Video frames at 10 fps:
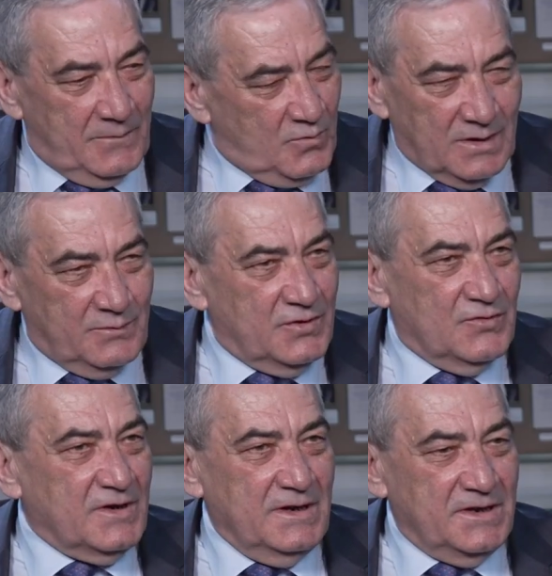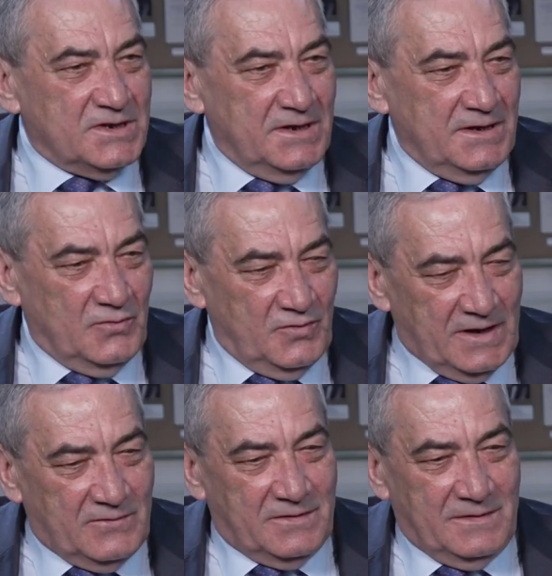Могут быть другие решения. Но я
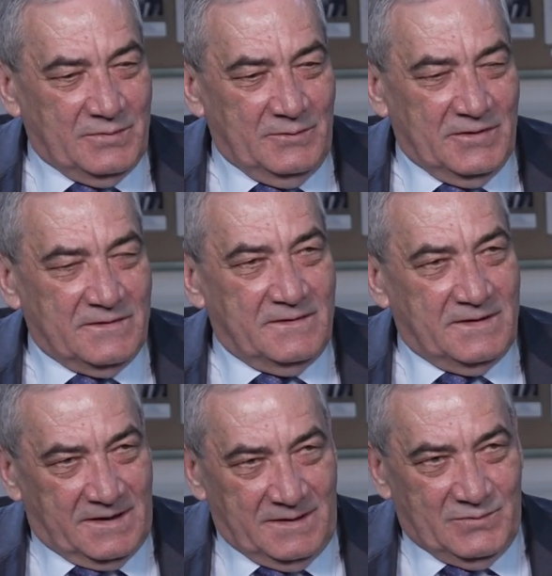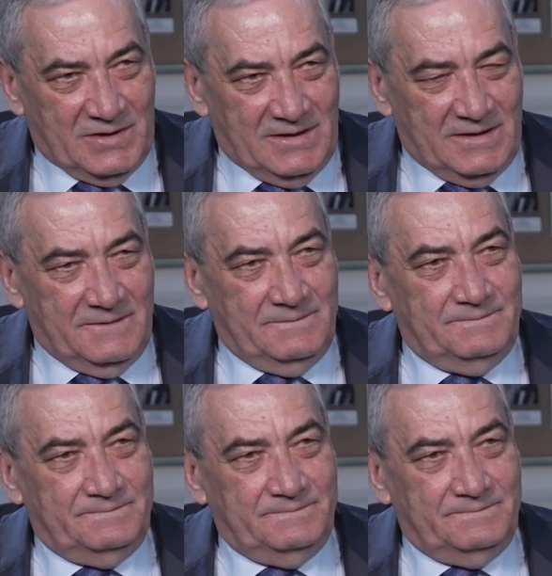вот, например, такие предлагаю.